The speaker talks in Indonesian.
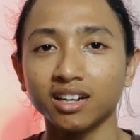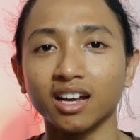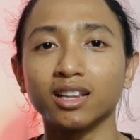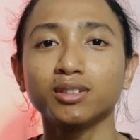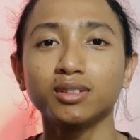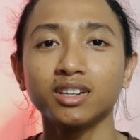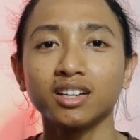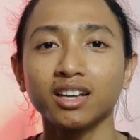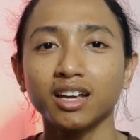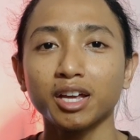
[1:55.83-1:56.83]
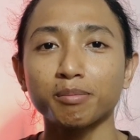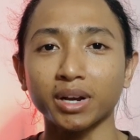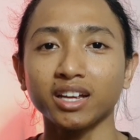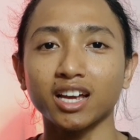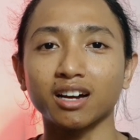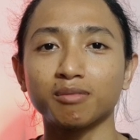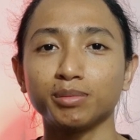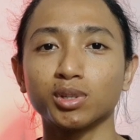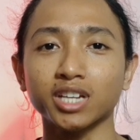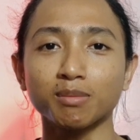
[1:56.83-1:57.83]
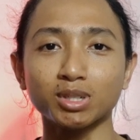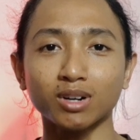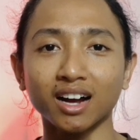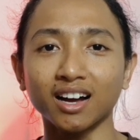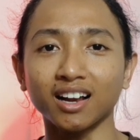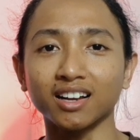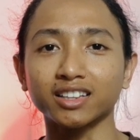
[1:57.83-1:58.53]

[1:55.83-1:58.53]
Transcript: Nah itu prank yang menurut saya masuk akal.